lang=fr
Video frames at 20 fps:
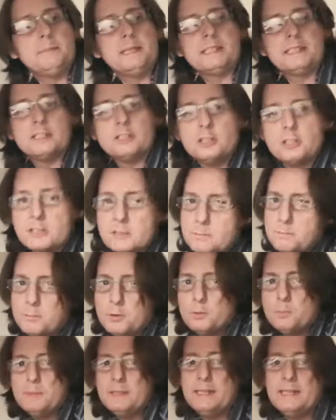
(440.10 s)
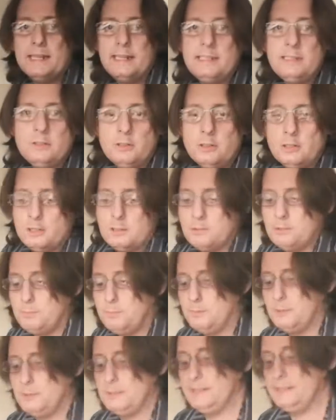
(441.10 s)
ma cachette pour mes linges.
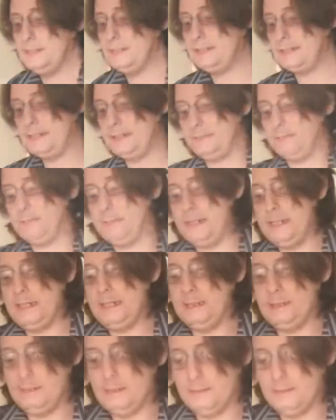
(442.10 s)
Je me rince les mains